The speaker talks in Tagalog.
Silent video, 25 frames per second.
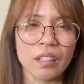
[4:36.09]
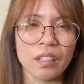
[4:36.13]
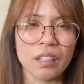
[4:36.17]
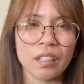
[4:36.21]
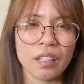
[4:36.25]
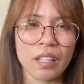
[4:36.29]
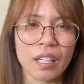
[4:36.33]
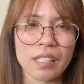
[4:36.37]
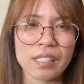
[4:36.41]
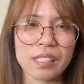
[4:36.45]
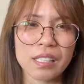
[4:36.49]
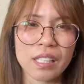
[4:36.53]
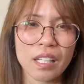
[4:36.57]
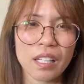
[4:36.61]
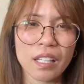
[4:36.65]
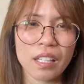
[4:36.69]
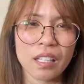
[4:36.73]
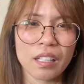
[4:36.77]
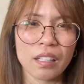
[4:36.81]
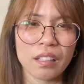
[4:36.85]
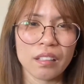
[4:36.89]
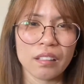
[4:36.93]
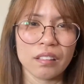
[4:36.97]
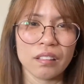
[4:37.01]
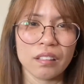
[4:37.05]

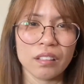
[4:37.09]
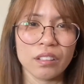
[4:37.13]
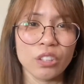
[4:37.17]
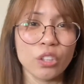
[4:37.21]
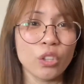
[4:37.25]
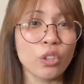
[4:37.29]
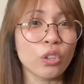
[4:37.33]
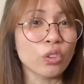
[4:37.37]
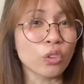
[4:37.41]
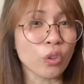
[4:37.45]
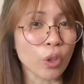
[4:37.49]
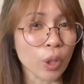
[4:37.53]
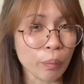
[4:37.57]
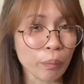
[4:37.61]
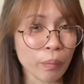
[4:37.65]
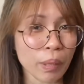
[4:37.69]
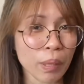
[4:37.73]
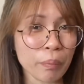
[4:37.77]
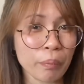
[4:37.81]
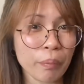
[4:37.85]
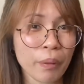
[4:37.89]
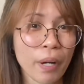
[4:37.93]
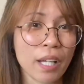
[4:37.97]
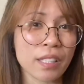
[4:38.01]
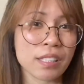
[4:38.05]
Kasi, yung normal
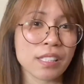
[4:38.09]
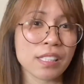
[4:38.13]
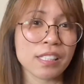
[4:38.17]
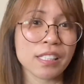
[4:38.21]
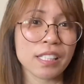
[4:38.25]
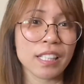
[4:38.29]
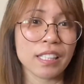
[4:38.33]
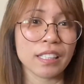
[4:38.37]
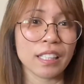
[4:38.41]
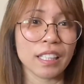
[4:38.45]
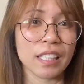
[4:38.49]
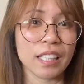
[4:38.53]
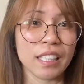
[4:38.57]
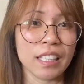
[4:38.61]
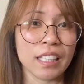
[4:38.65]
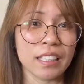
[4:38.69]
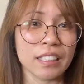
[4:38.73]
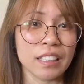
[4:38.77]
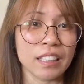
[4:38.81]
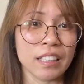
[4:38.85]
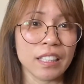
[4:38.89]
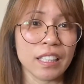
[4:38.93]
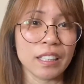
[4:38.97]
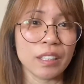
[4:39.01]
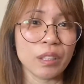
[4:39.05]
processing talaga
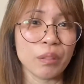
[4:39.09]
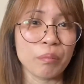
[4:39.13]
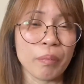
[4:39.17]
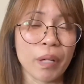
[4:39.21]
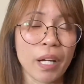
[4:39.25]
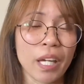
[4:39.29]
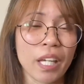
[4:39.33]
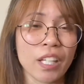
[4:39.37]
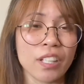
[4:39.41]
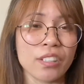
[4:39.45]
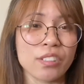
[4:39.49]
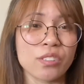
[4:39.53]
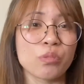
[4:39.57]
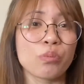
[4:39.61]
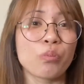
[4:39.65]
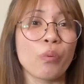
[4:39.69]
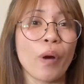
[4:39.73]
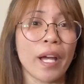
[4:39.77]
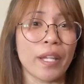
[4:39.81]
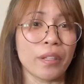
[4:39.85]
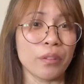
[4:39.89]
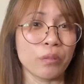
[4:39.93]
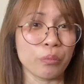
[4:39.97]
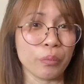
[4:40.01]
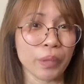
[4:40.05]
nila, di ba, is
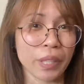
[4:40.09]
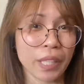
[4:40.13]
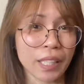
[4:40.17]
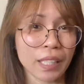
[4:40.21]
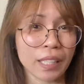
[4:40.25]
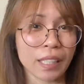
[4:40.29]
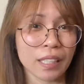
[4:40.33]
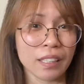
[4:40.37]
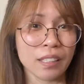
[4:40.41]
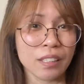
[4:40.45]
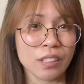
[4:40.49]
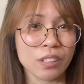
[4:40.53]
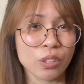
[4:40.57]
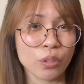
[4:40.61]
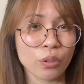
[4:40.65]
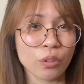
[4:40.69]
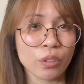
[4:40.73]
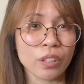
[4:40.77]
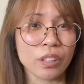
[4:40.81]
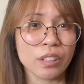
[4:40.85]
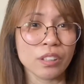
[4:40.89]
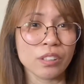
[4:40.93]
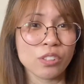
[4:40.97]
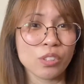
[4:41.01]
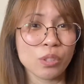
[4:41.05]
one week. So,
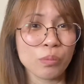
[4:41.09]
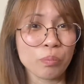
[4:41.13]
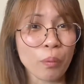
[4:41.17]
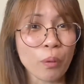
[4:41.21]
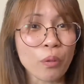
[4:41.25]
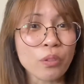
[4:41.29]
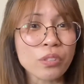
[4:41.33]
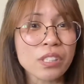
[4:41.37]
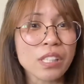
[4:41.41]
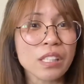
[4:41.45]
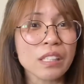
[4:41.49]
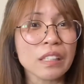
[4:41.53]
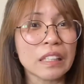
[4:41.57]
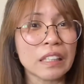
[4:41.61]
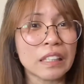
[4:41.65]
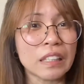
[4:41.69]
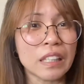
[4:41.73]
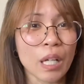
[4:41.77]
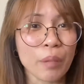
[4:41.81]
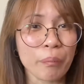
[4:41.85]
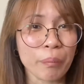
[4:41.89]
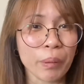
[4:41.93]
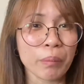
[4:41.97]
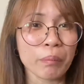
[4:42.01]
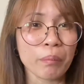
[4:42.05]
supposedly,
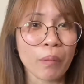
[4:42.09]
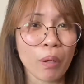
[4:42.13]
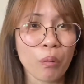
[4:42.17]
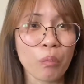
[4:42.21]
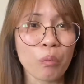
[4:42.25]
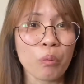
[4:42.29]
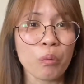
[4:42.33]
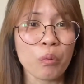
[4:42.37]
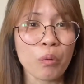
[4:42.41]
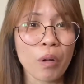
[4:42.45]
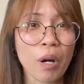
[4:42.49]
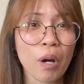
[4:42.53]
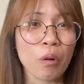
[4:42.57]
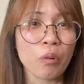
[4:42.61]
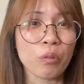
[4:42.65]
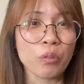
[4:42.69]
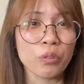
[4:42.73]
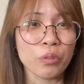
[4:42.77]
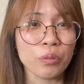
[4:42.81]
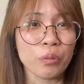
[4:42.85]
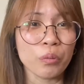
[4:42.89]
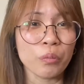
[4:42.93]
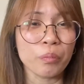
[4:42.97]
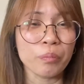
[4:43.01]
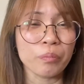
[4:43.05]
dapat makukuha ko
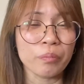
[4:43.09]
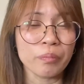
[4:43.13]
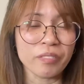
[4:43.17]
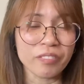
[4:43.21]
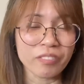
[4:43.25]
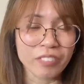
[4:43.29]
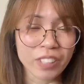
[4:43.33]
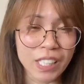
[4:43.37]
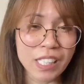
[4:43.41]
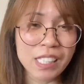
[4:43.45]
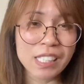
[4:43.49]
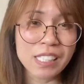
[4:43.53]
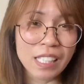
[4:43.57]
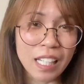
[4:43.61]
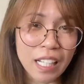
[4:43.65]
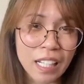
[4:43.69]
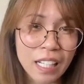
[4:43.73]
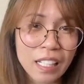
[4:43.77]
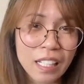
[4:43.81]
yung visa